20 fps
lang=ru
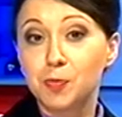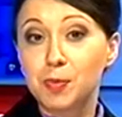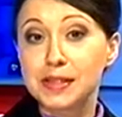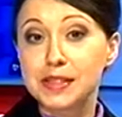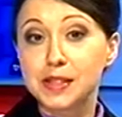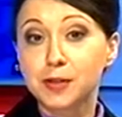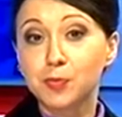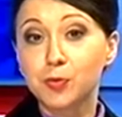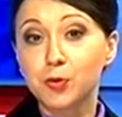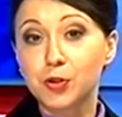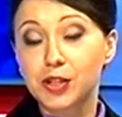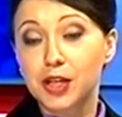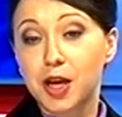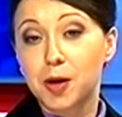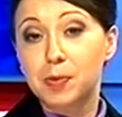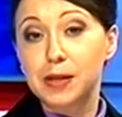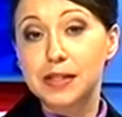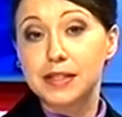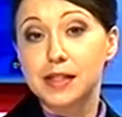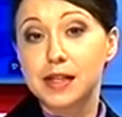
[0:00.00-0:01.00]
В
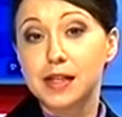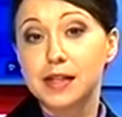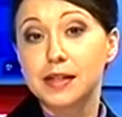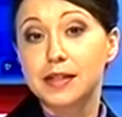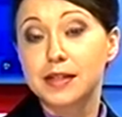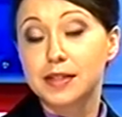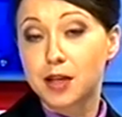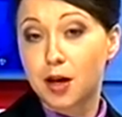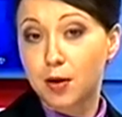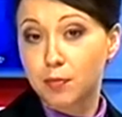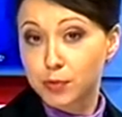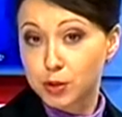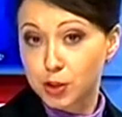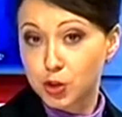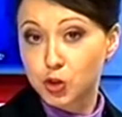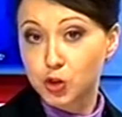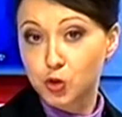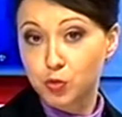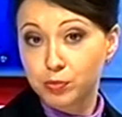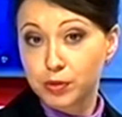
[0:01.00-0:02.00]
Петербурге определили
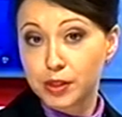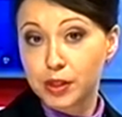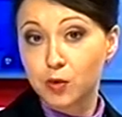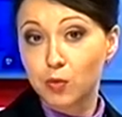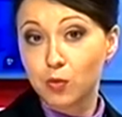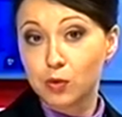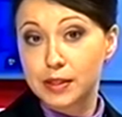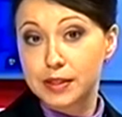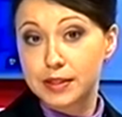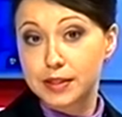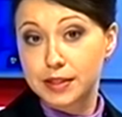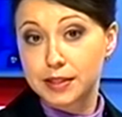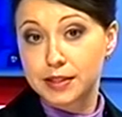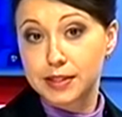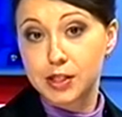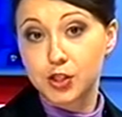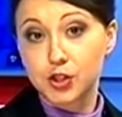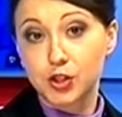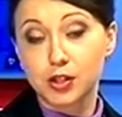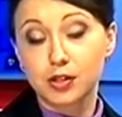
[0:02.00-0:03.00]
самые шумные улицы,
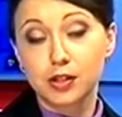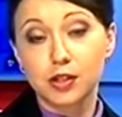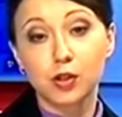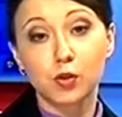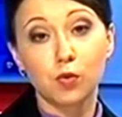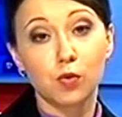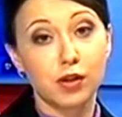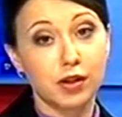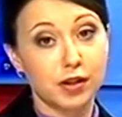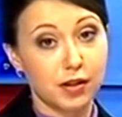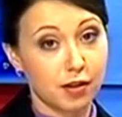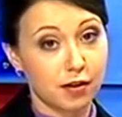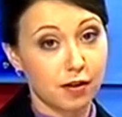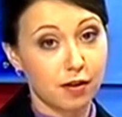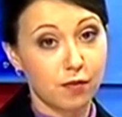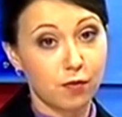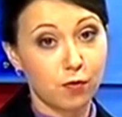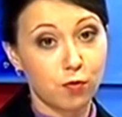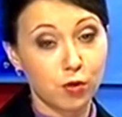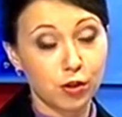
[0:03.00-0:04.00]
где жить не только
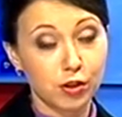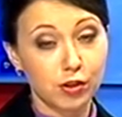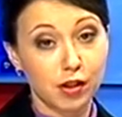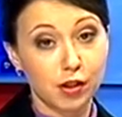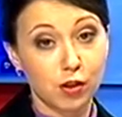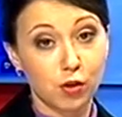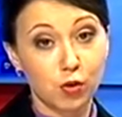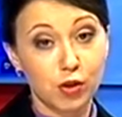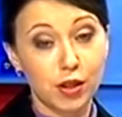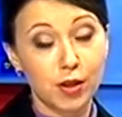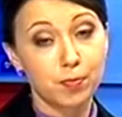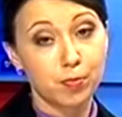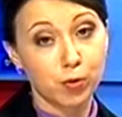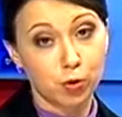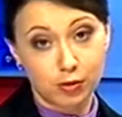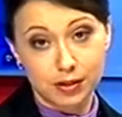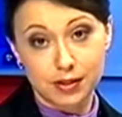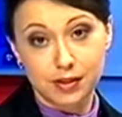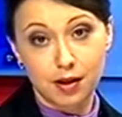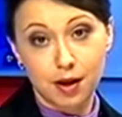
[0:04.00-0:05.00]
некомфортно, но и
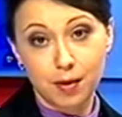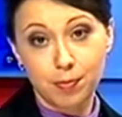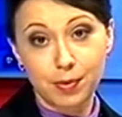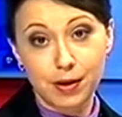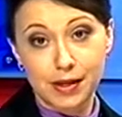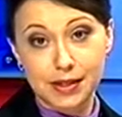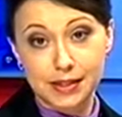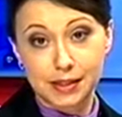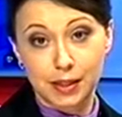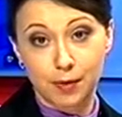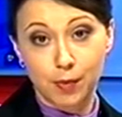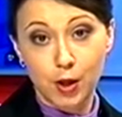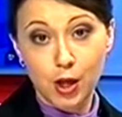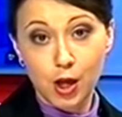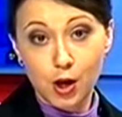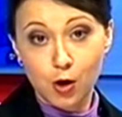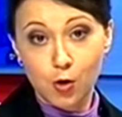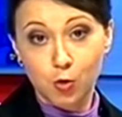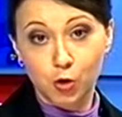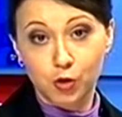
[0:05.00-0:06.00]
просто опасно.
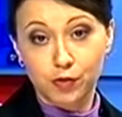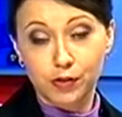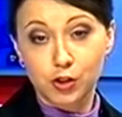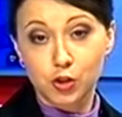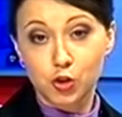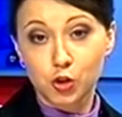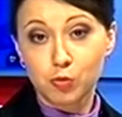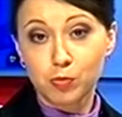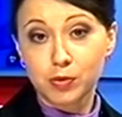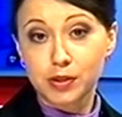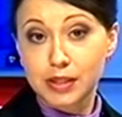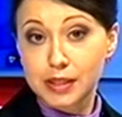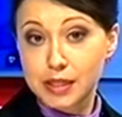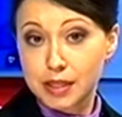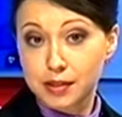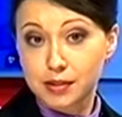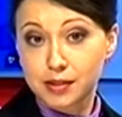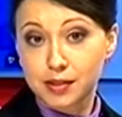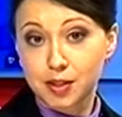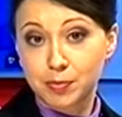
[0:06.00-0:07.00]
Уровень шума на
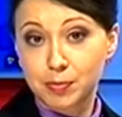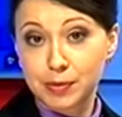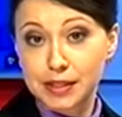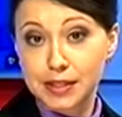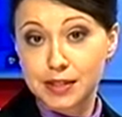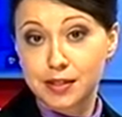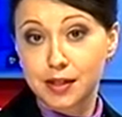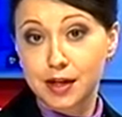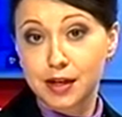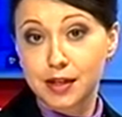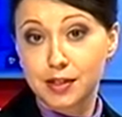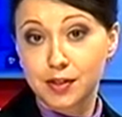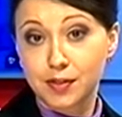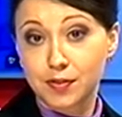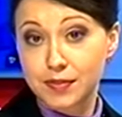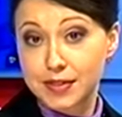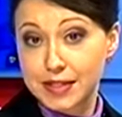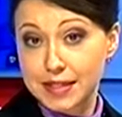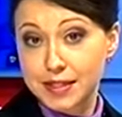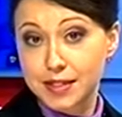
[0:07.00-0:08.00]
некоторых
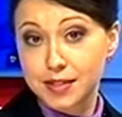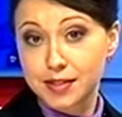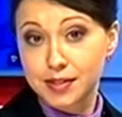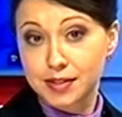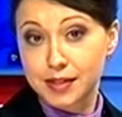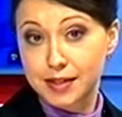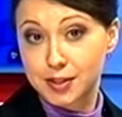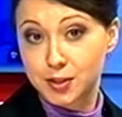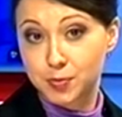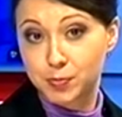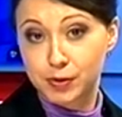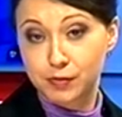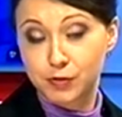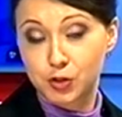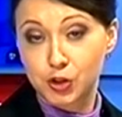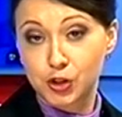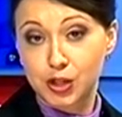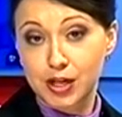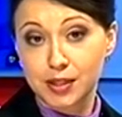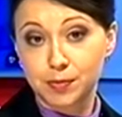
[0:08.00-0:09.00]
магистралях в 10 раз
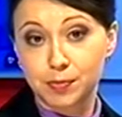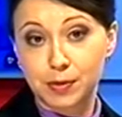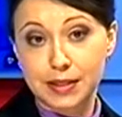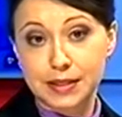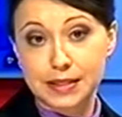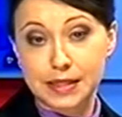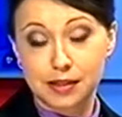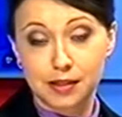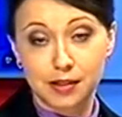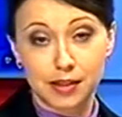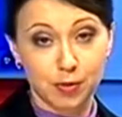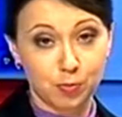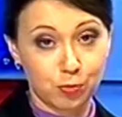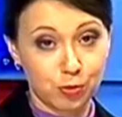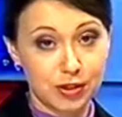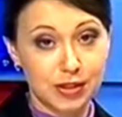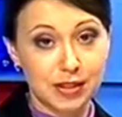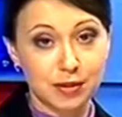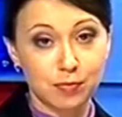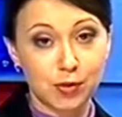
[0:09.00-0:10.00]
превышает предельно
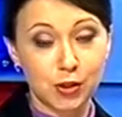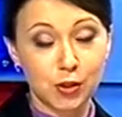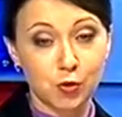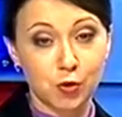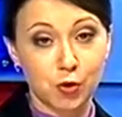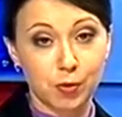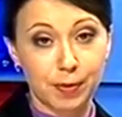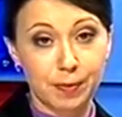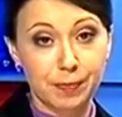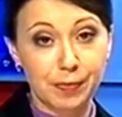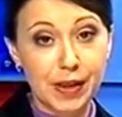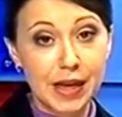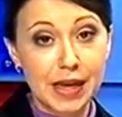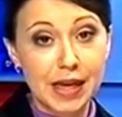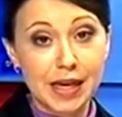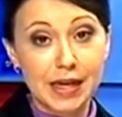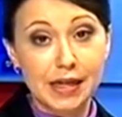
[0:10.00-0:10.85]
допустимые нормы.